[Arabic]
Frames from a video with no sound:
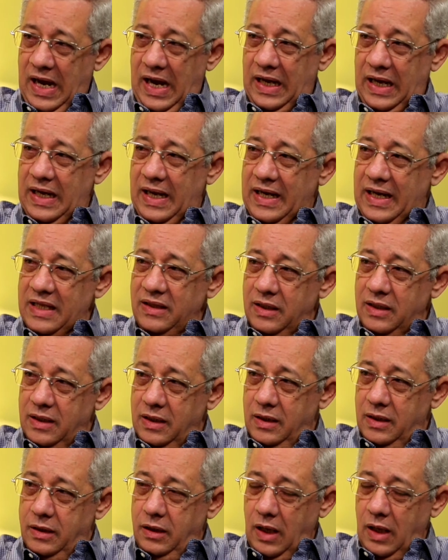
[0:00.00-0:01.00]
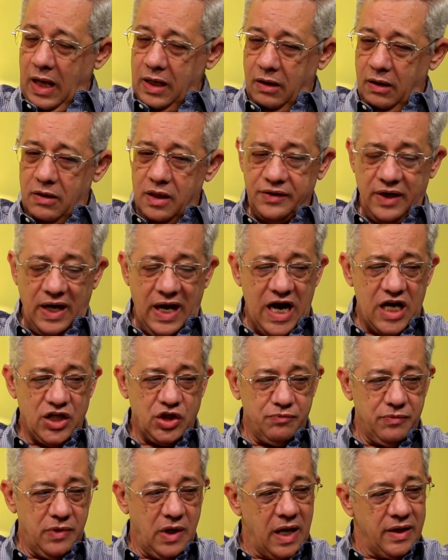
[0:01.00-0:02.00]
على جد على قدر
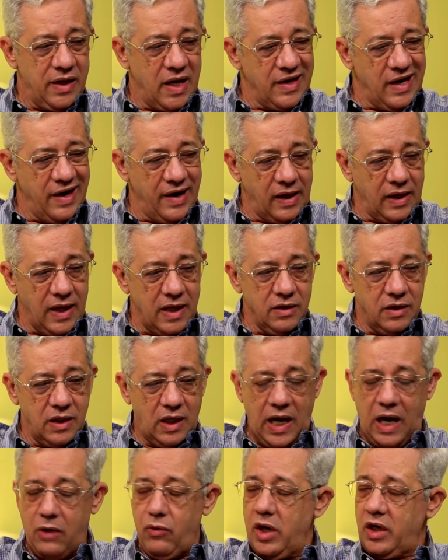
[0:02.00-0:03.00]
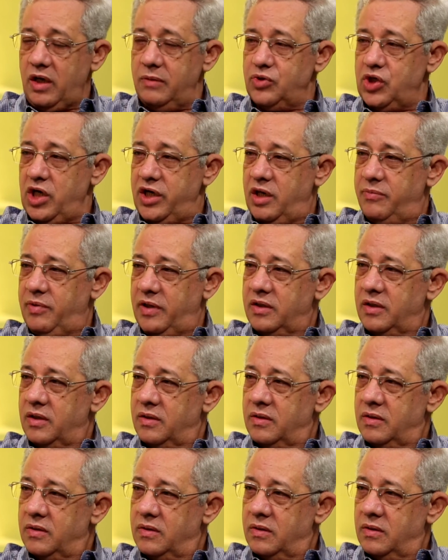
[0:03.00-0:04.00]
حجم ان انا ركنت العواقب جانبا
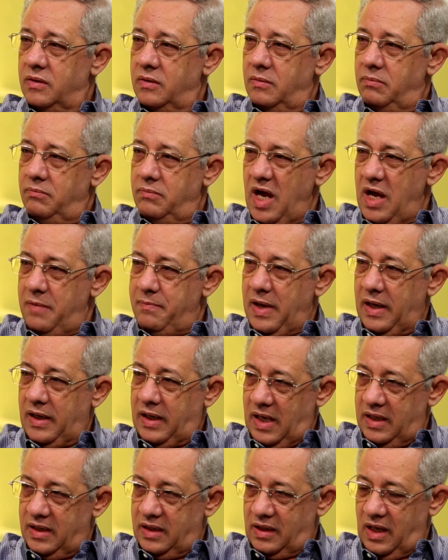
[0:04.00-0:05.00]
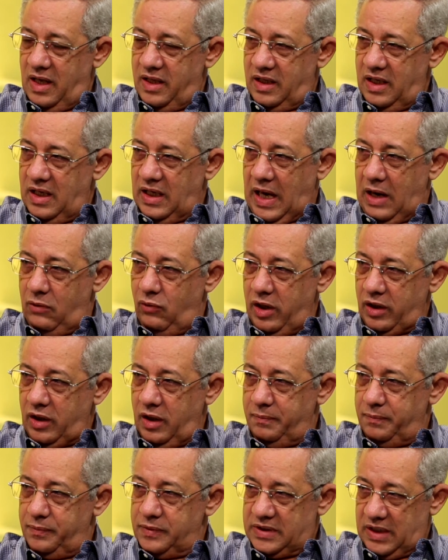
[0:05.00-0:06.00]
مهما كانت هذه
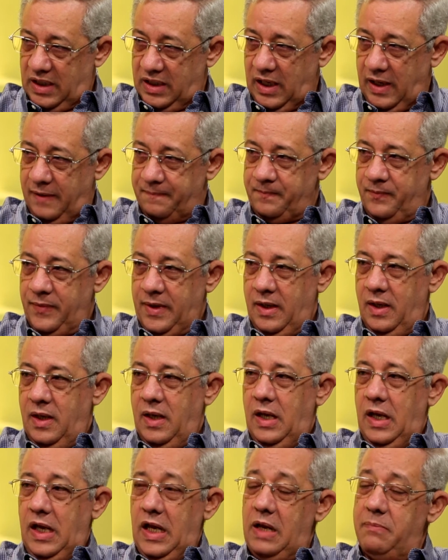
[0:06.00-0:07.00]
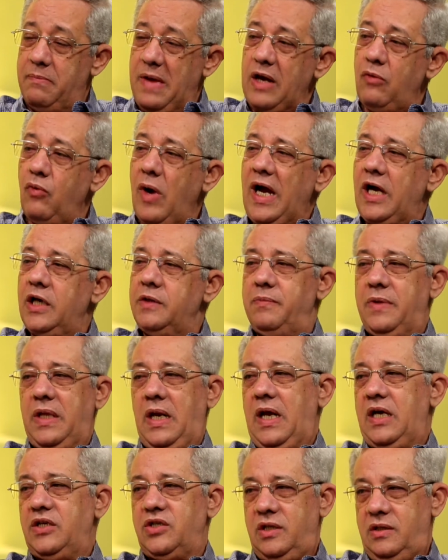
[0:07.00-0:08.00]
العواقب سيئه المال واحد من
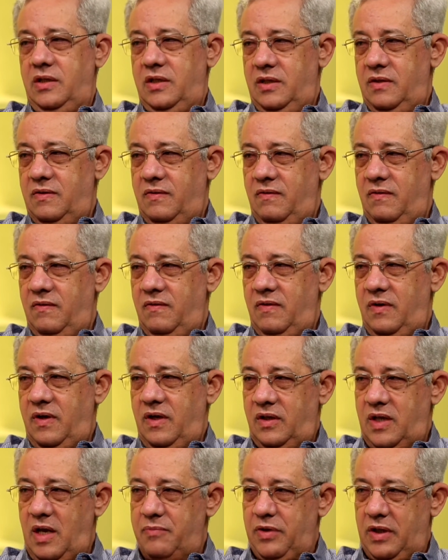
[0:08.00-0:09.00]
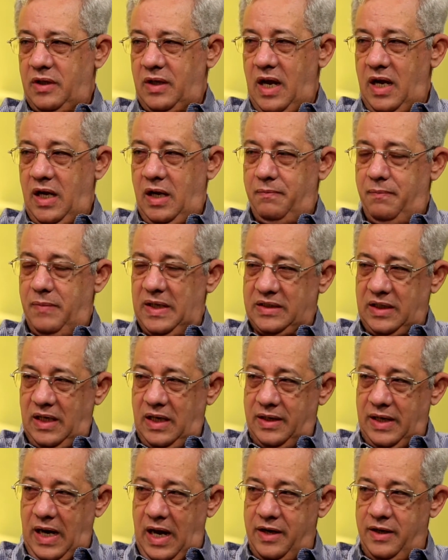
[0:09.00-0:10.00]
الحاجات دي كتاب اتكلم
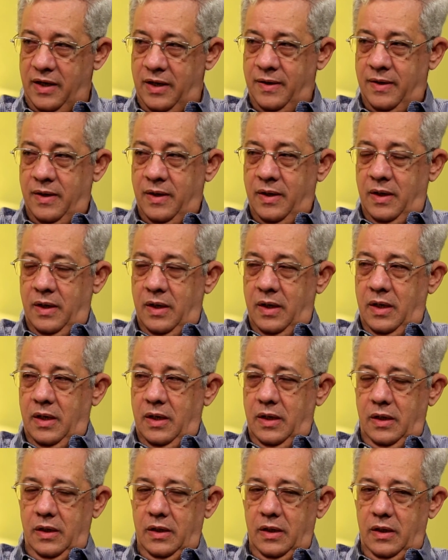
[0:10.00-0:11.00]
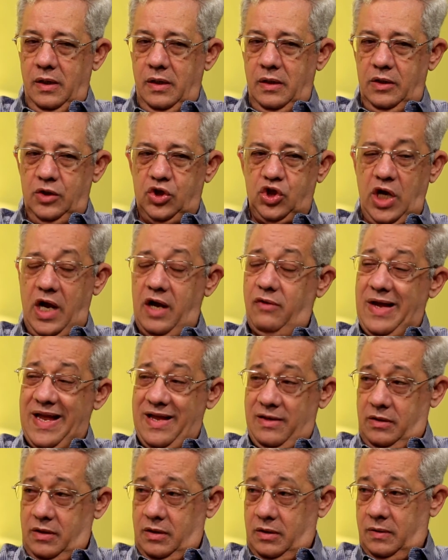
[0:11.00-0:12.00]
مثلا عن آه،
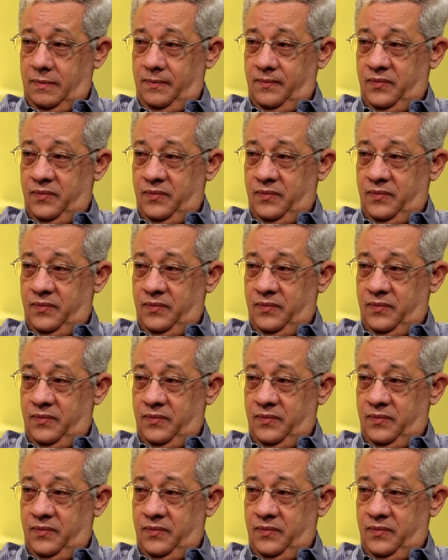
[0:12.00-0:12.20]
الشهوات